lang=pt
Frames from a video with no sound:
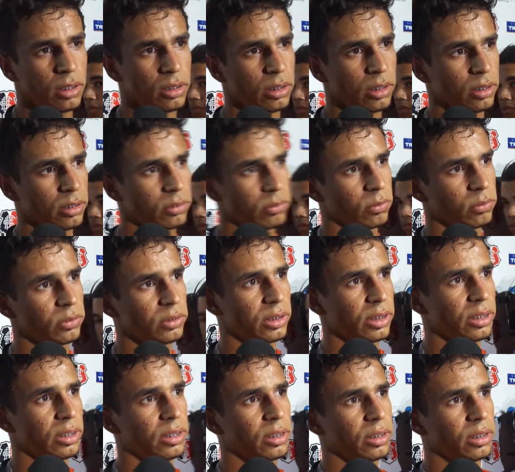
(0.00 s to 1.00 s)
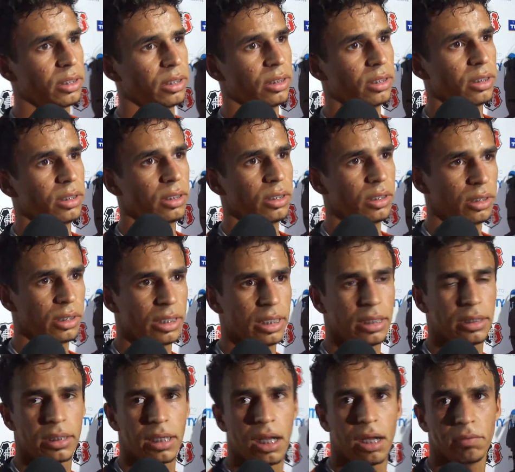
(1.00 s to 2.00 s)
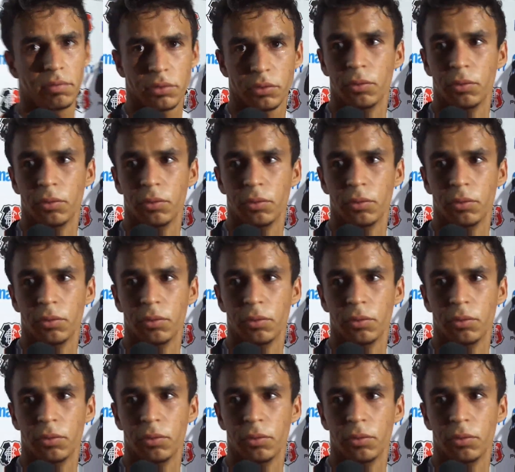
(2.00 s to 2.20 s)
Né? Todos que, que, que entravam